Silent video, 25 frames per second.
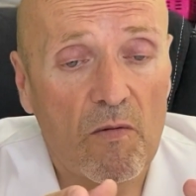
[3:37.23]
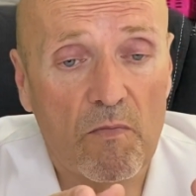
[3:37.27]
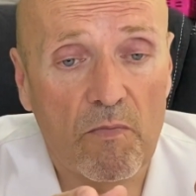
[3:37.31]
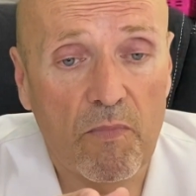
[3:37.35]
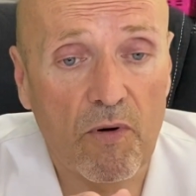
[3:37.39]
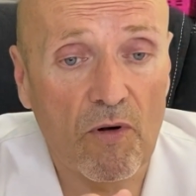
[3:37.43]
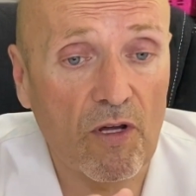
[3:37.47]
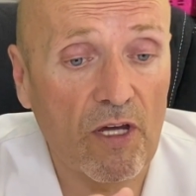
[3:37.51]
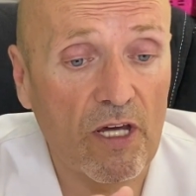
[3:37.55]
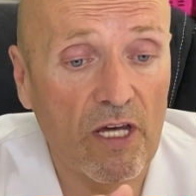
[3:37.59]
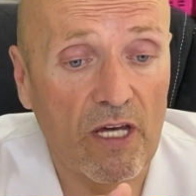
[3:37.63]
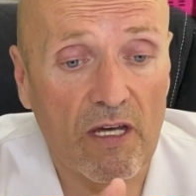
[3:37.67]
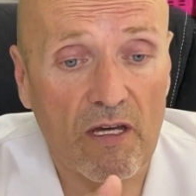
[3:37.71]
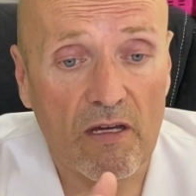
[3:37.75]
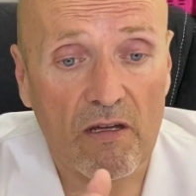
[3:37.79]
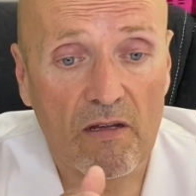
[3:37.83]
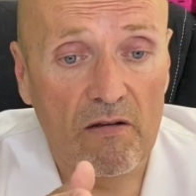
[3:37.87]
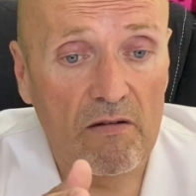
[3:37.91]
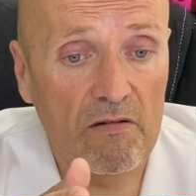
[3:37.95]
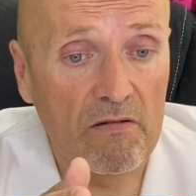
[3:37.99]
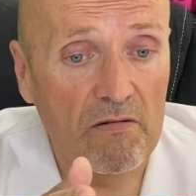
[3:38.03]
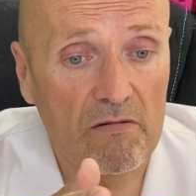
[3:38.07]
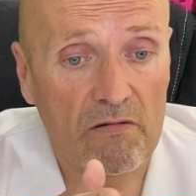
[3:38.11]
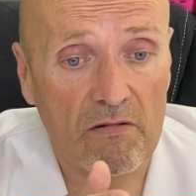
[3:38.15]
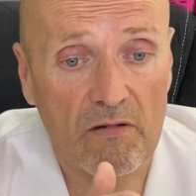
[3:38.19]
porque
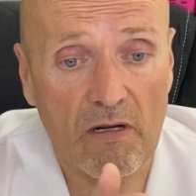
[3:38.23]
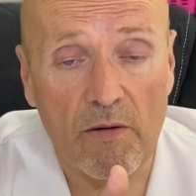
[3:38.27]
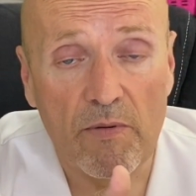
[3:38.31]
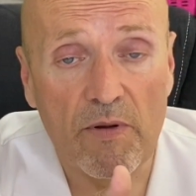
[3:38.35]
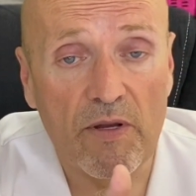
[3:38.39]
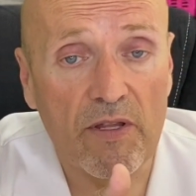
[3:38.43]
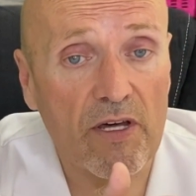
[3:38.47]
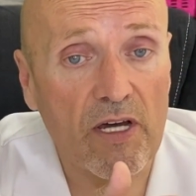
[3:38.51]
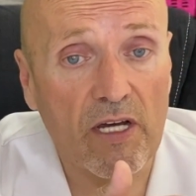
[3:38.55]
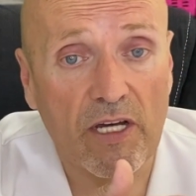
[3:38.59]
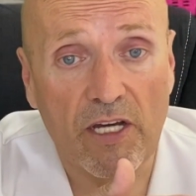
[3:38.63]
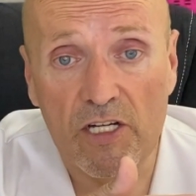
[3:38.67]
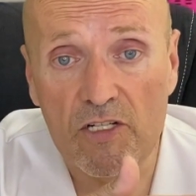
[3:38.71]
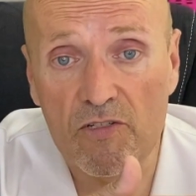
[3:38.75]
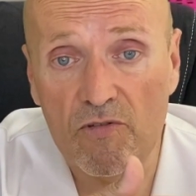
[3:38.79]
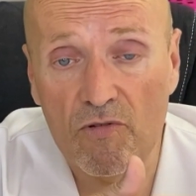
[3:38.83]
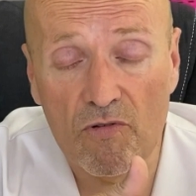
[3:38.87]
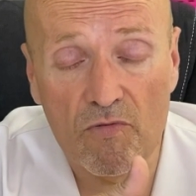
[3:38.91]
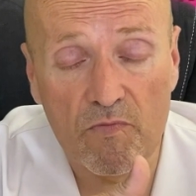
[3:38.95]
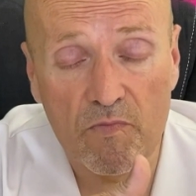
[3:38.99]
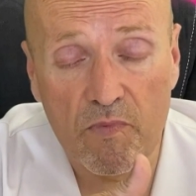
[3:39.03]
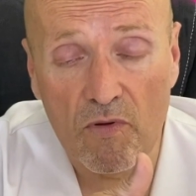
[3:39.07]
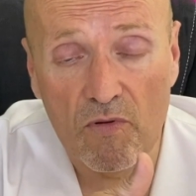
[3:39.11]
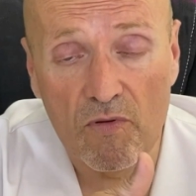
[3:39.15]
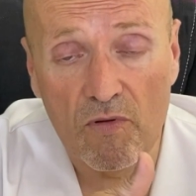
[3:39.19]
la verdad que
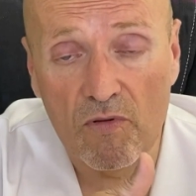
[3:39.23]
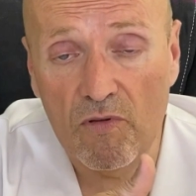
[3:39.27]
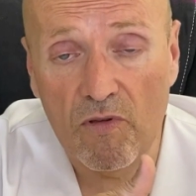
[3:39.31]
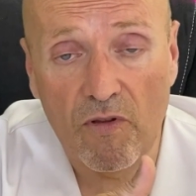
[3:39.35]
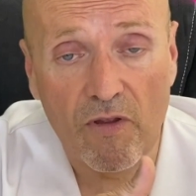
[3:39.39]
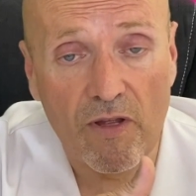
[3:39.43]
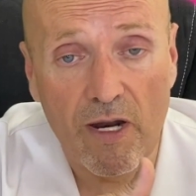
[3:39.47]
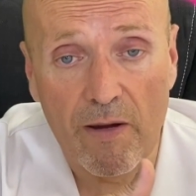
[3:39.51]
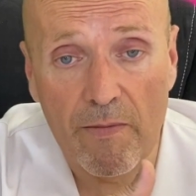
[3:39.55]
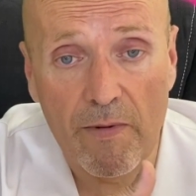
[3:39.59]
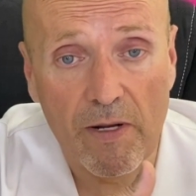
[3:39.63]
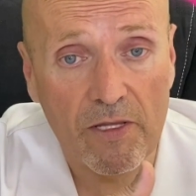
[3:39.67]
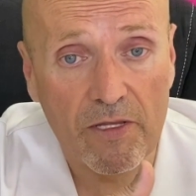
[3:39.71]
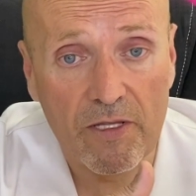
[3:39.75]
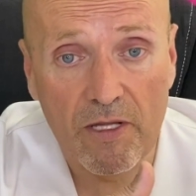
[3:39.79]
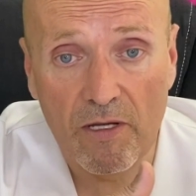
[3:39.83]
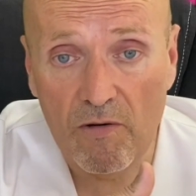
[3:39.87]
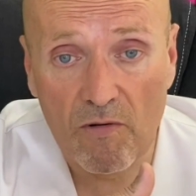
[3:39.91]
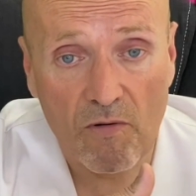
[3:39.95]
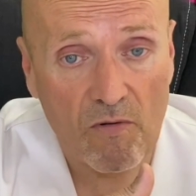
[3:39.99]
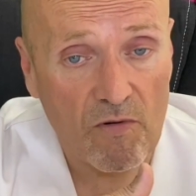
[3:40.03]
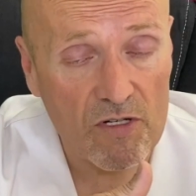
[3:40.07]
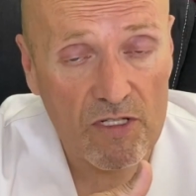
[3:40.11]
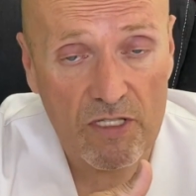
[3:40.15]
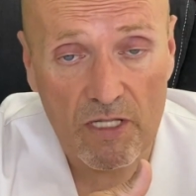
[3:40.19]
esto producto de la malta
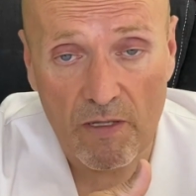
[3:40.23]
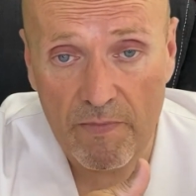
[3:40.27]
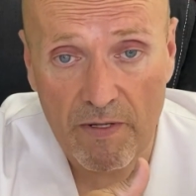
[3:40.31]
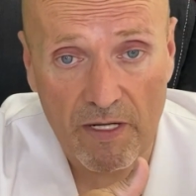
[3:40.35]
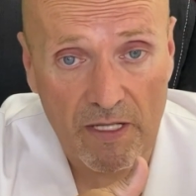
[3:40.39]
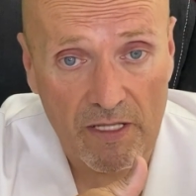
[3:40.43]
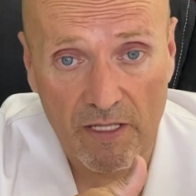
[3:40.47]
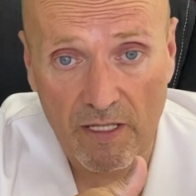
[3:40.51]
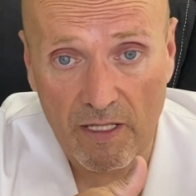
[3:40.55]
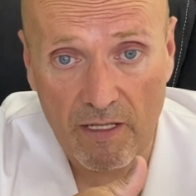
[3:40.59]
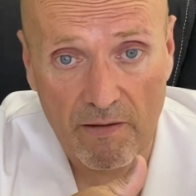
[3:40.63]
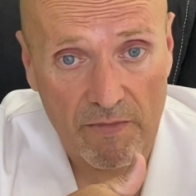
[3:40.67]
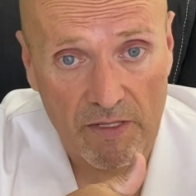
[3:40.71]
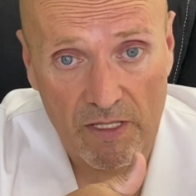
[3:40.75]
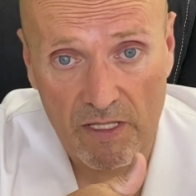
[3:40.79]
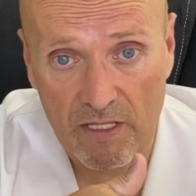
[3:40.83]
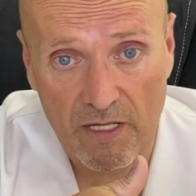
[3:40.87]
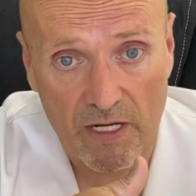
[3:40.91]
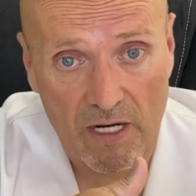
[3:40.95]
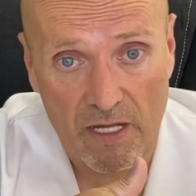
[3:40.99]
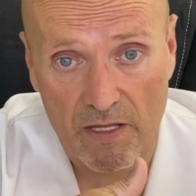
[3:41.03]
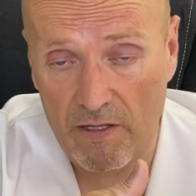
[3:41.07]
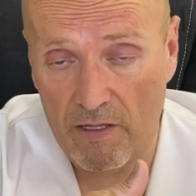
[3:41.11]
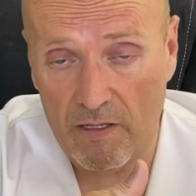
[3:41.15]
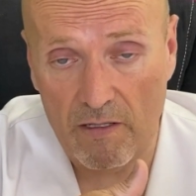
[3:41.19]
no cuesta
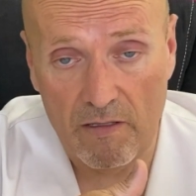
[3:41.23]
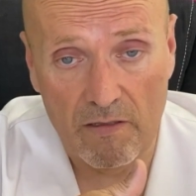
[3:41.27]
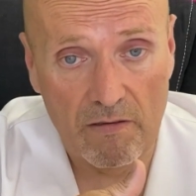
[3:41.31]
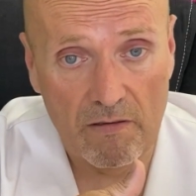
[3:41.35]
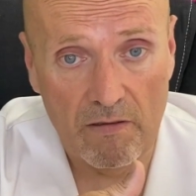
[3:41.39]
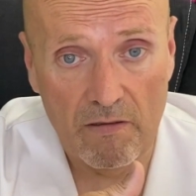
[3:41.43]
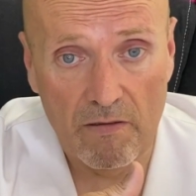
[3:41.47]
prácticamente nada.